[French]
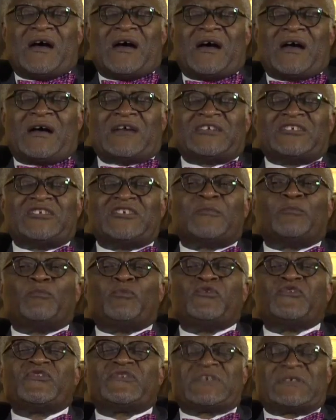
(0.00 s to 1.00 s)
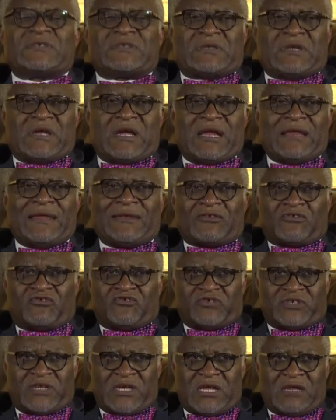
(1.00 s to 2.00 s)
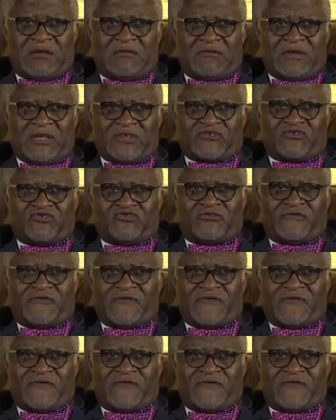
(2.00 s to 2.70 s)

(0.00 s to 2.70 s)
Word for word: à agir plus à l'étranger dans ce que je